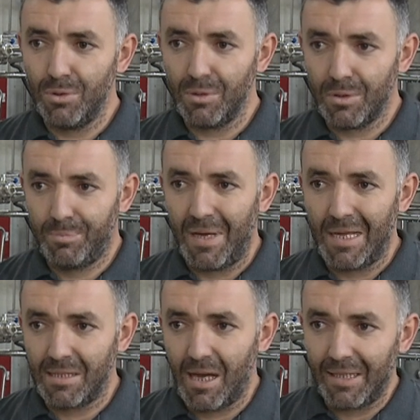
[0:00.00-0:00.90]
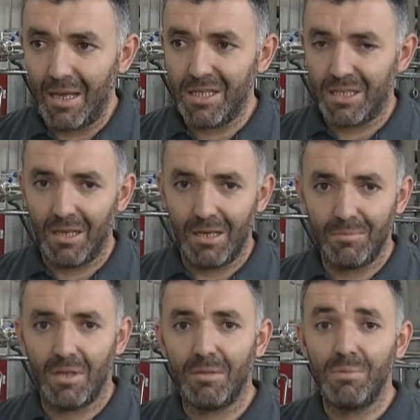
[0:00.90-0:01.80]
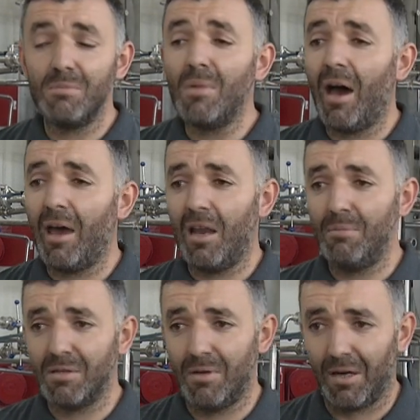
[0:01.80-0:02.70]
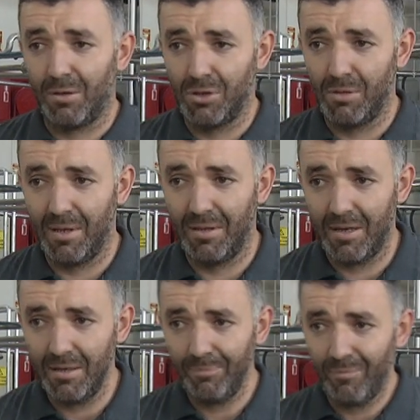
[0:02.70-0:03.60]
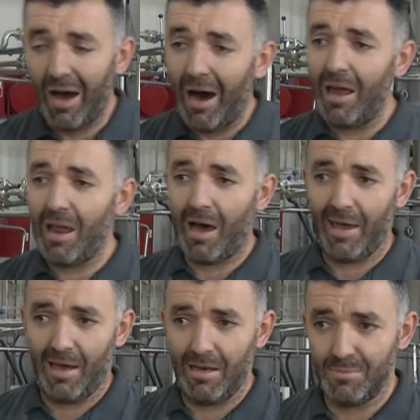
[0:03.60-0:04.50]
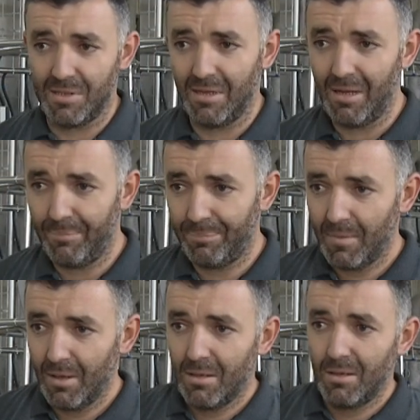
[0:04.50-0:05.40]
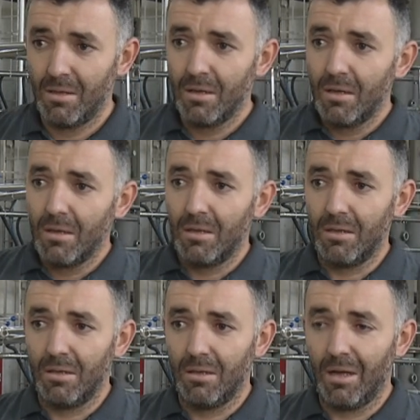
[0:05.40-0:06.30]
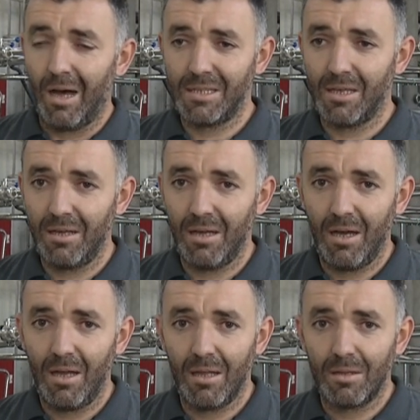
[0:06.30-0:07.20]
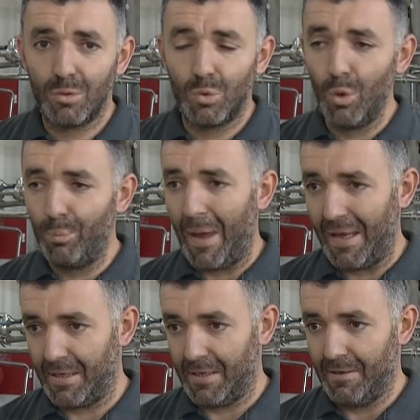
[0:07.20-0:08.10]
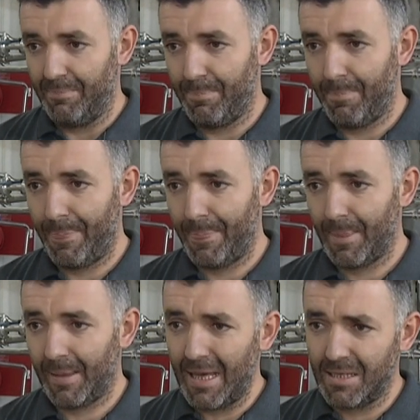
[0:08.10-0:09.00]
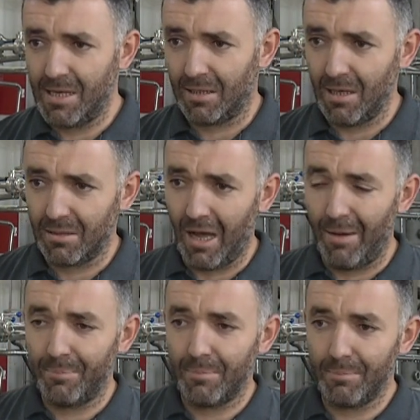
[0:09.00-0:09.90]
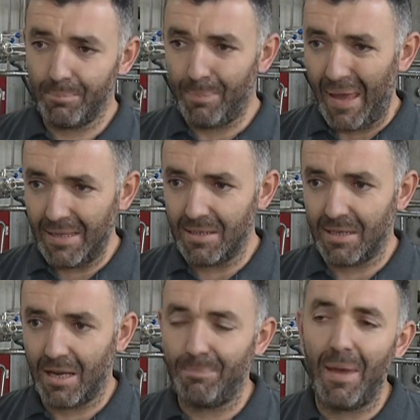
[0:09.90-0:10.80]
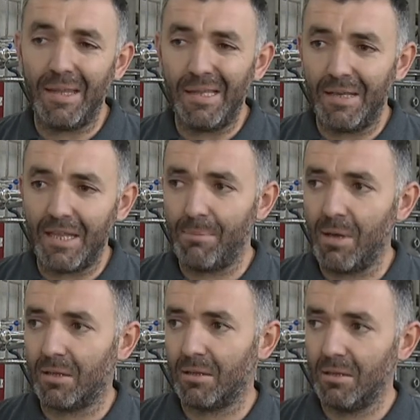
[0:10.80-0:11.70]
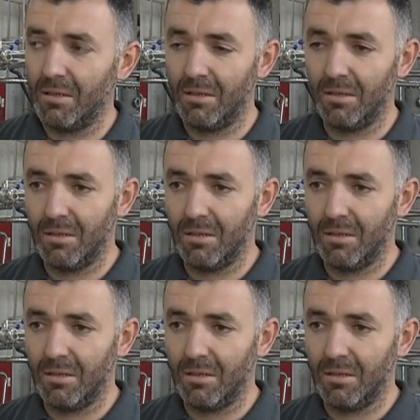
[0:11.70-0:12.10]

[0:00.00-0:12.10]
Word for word: bu biraz daha geliştirelim dedik. Bizim bir hayalimiz vardı o zamanlar ve hala hayalimizde. Ee, Aksaray'a tulum peyniri gerçekten tam peynir yani peynir ne demek e,